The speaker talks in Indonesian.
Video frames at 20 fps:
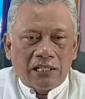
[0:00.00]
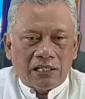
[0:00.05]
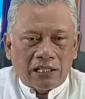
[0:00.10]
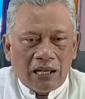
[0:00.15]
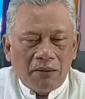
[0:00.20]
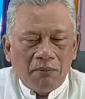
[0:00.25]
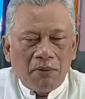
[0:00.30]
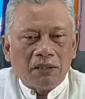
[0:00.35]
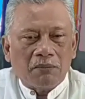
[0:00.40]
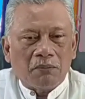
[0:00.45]

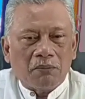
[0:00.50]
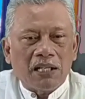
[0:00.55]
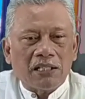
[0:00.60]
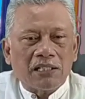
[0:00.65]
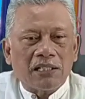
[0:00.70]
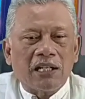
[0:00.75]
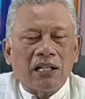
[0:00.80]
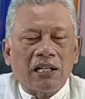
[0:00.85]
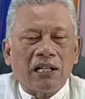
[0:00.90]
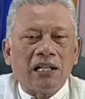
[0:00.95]
Selamat
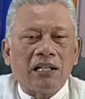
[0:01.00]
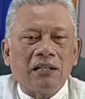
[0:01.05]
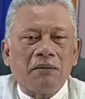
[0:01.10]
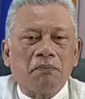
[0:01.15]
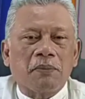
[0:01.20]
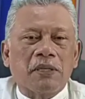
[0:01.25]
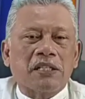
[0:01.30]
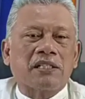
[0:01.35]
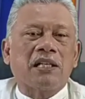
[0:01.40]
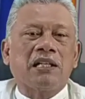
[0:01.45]

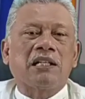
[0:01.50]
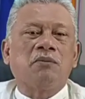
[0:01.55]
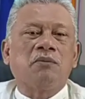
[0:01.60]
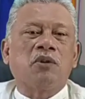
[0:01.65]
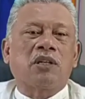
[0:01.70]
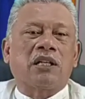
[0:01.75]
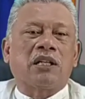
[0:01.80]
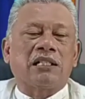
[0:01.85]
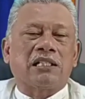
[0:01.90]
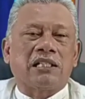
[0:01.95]
melaksanakan pesta
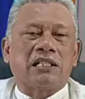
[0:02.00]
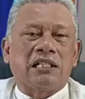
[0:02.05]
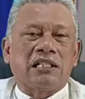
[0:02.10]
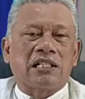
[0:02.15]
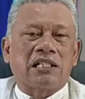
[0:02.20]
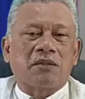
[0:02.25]
demokrasi.